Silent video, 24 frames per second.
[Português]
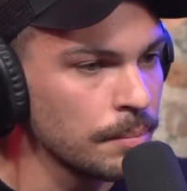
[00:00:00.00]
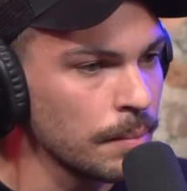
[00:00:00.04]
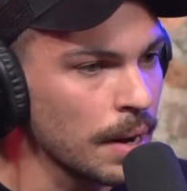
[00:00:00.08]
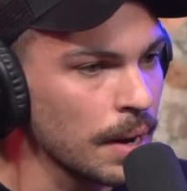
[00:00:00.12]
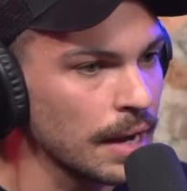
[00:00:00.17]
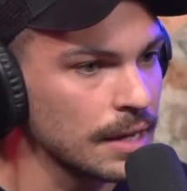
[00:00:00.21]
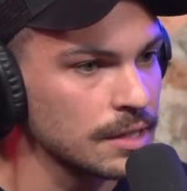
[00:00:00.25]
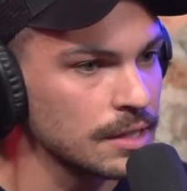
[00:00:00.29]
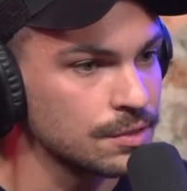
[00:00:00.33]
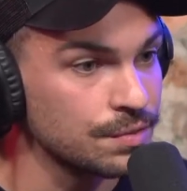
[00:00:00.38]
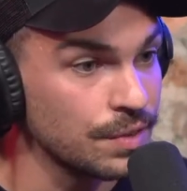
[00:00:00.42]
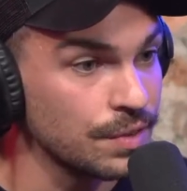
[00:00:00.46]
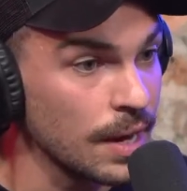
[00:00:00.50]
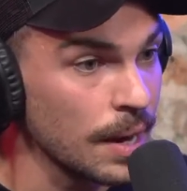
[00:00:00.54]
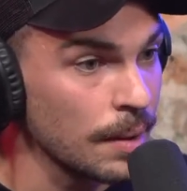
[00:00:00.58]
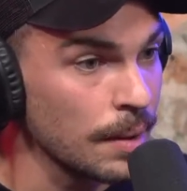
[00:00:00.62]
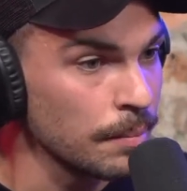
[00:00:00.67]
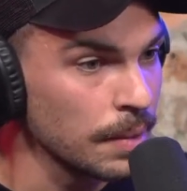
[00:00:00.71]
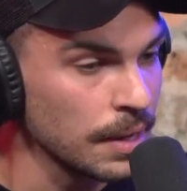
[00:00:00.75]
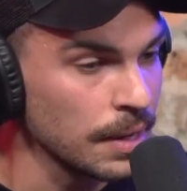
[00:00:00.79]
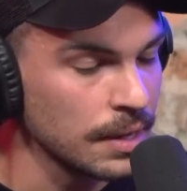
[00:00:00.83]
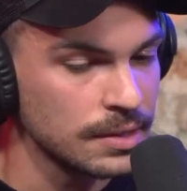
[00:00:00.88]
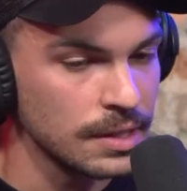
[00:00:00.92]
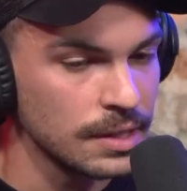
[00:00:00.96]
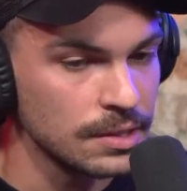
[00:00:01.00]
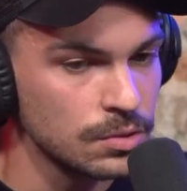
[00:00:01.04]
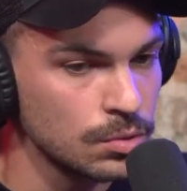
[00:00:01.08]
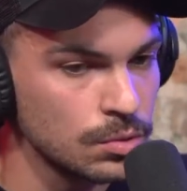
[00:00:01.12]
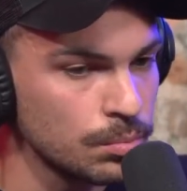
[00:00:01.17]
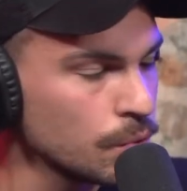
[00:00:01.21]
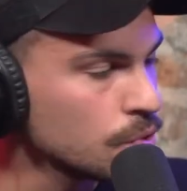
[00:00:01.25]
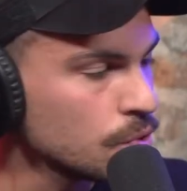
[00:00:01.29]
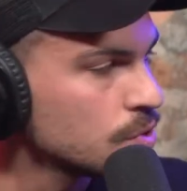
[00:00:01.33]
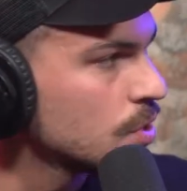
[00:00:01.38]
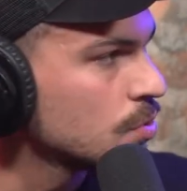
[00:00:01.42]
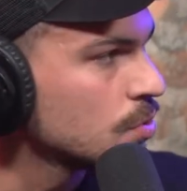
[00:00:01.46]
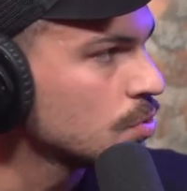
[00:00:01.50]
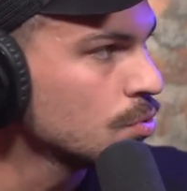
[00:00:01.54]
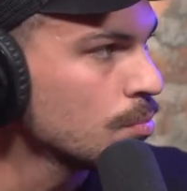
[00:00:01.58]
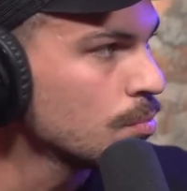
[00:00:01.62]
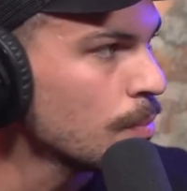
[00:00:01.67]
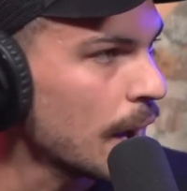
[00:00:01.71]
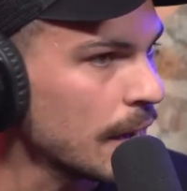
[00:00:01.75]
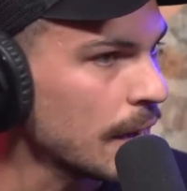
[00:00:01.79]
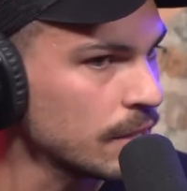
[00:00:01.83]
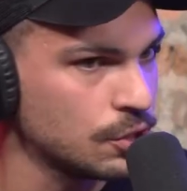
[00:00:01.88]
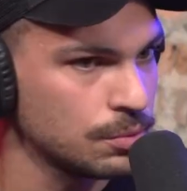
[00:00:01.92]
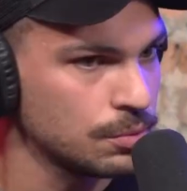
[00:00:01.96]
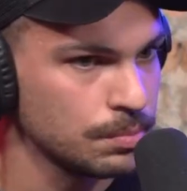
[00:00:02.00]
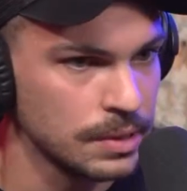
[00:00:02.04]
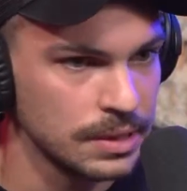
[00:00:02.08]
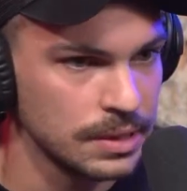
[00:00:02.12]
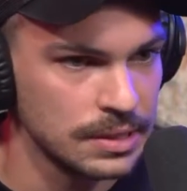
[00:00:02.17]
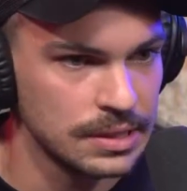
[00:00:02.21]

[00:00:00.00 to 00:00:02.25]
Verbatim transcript: mais ferramentas no meu cinto do Batman,